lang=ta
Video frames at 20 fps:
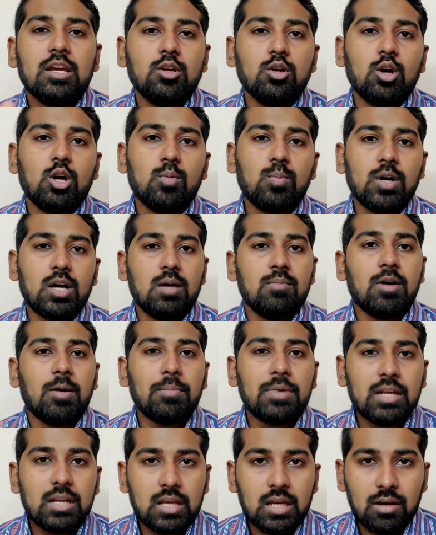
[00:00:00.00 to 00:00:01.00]
இன்னொரு பக்கம்
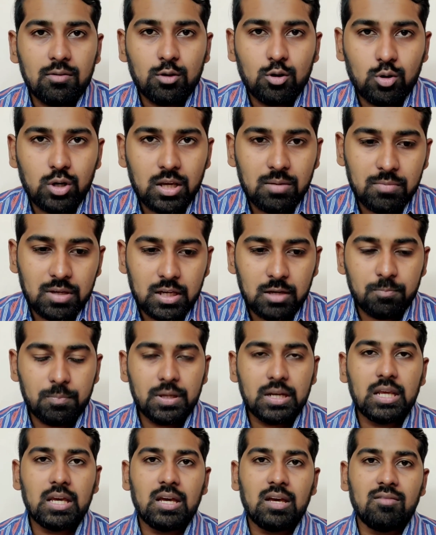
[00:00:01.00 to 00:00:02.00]
அமெரிக்காவினுடைய
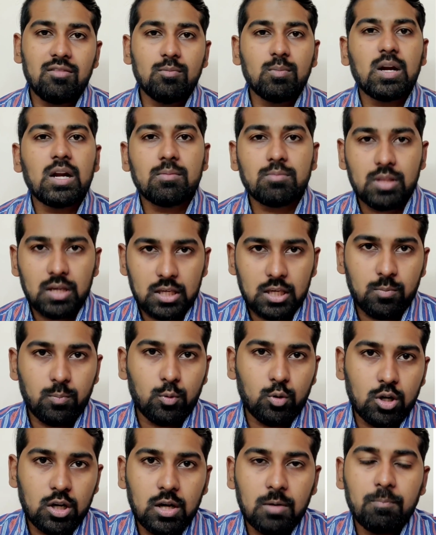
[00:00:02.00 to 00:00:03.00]
மிகப்பெரிய விமானம் தாங்கி
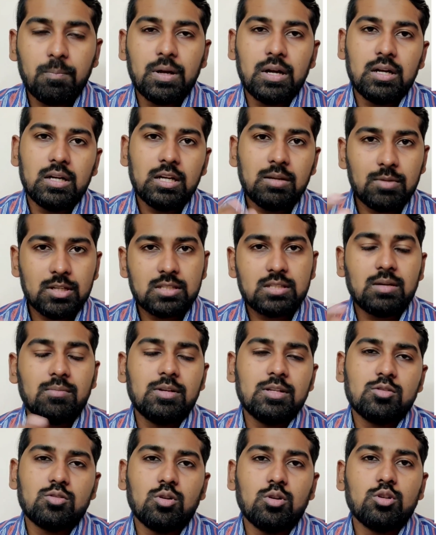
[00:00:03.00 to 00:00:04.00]
போர்க்கப்பல் நிமிட்ஸ்
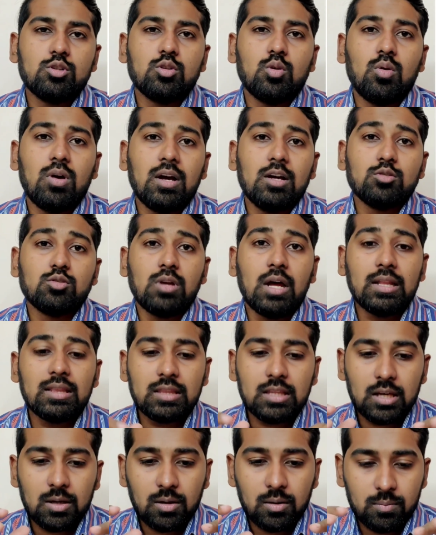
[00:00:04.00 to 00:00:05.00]
அப்படின்னு சொல்லிட்டு சொல்லுவாங்க ஸோ
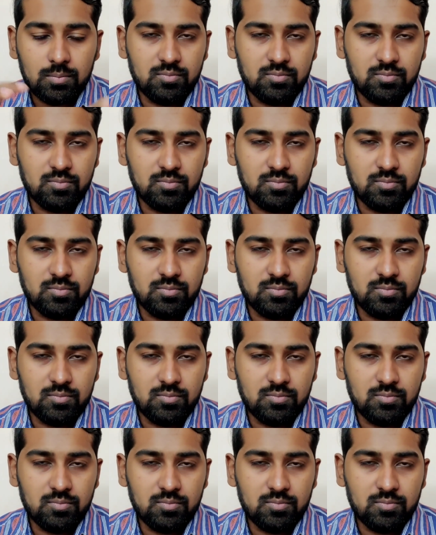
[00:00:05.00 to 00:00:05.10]
அந்த